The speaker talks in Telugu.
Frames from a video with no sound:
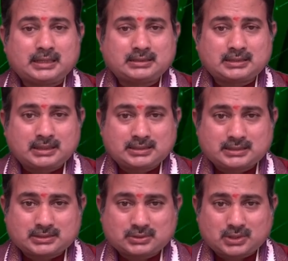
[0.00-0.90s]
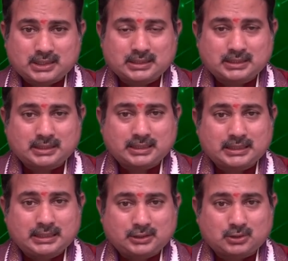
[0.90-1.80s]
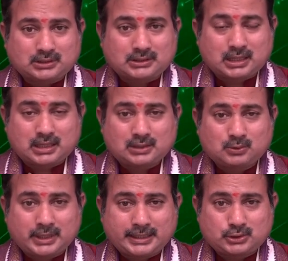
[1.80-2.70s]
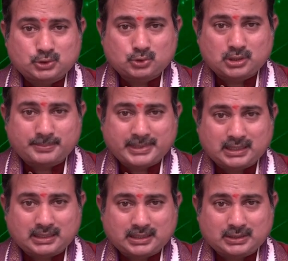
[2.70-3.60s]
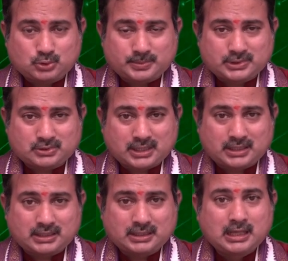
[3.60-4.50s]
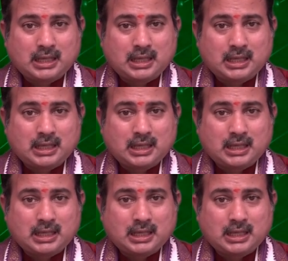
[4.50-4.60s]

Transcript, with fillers: ఏం తెలియజేస్తున్నాయి అంటే ఒక ధరలు హెచ్చుగా పెరగటాన్ని చూపిస్తున్నాయి